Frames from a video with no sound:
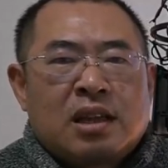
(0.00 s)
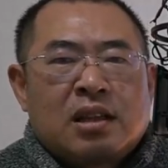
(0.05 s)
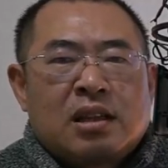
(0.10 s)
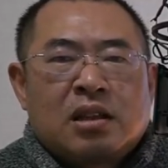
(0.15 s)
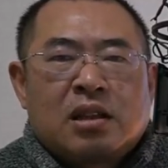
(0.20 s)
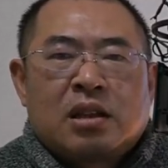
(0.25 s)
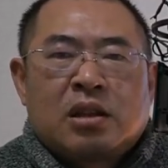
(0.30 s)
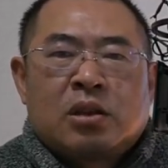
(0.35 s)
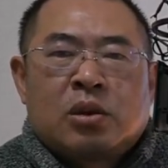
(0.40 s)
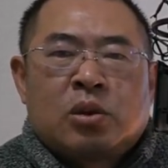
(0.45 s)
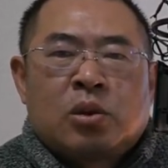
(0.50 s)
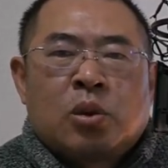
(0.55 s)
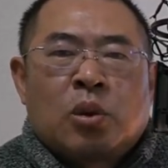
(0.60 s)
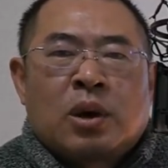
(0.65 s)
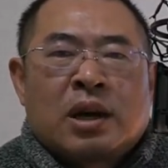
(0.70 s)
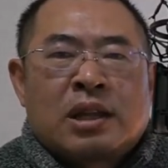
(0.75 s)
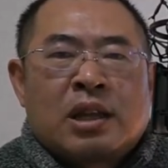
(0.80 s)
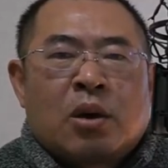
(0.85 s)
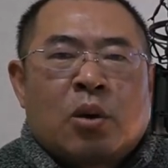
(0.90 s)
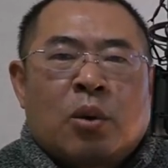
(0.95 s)
ついて
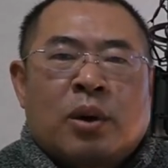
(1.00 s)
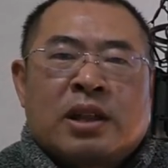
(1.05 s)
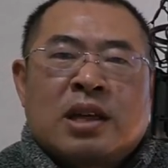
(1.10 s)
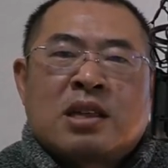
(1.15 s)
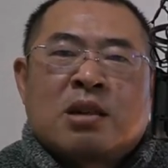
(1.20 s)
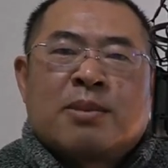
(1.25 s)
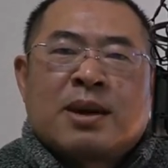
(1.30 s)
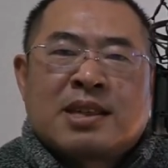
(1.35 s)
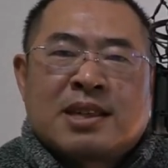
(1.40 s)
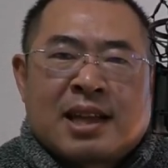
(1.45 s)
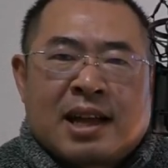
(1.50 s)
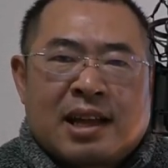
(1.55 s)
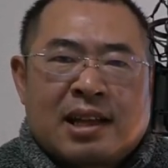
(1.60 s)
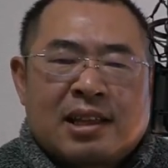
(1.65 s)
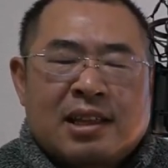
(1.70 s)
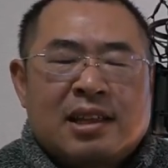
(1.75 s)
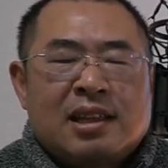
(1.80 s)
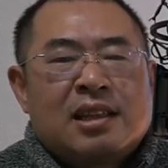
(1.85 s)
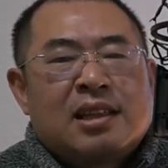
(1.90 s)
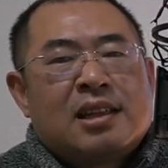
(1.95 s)
動画でお話しま
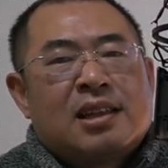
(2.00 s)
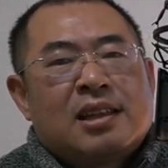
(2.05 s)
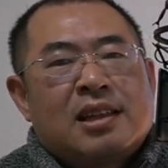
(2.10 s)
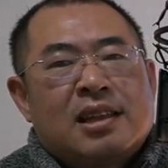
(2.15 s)
した